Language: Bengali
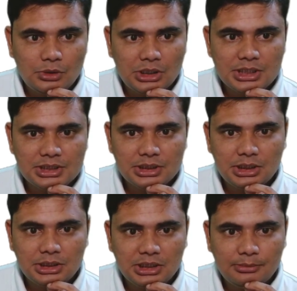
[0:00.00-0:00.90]
হোয়াট ইজ দ্য
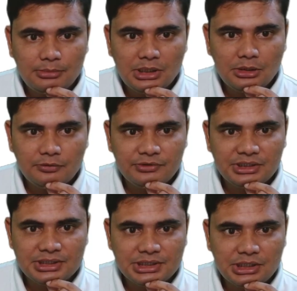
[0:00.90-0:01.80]
নাম্বার অফ
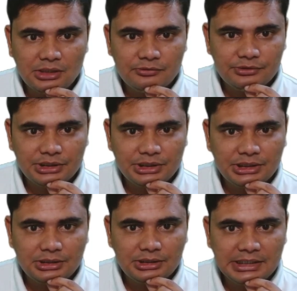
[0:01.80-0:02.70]
স্টাফ ইন
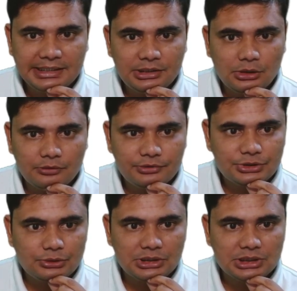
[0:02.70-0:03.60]
দ্যাট
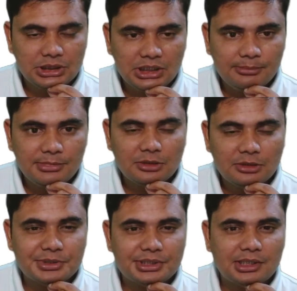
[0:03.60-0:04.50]
অফিস হোয়াট ইজ দ্য নাম্বার
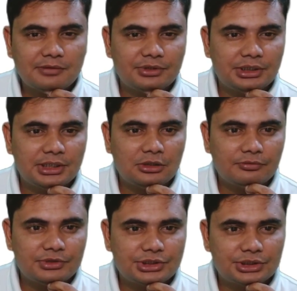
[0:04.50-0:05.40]
অফ স্টাফ ইন দ্যাট
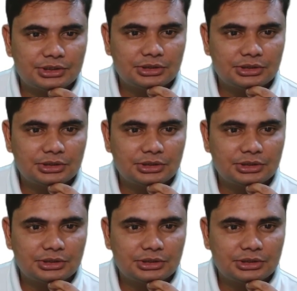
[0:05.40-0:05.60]
অফিস